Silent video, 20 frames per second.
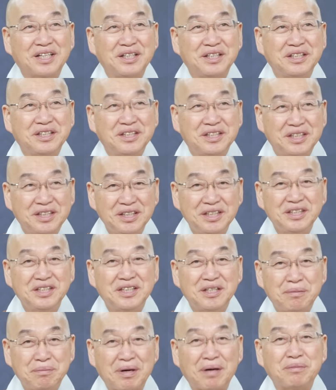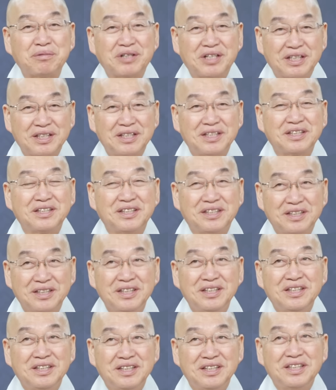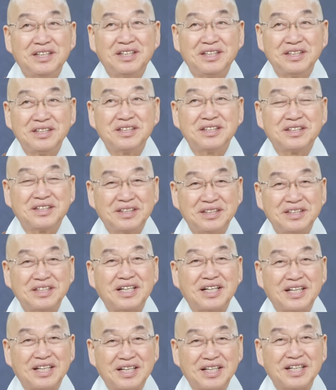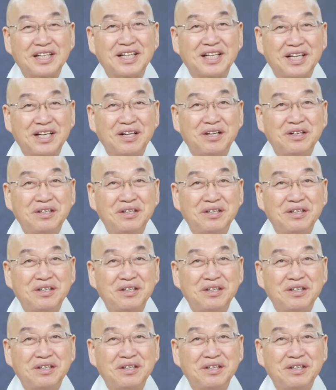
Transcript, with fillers: 그건 진짜 바보 같은 어리석은 생각이에요.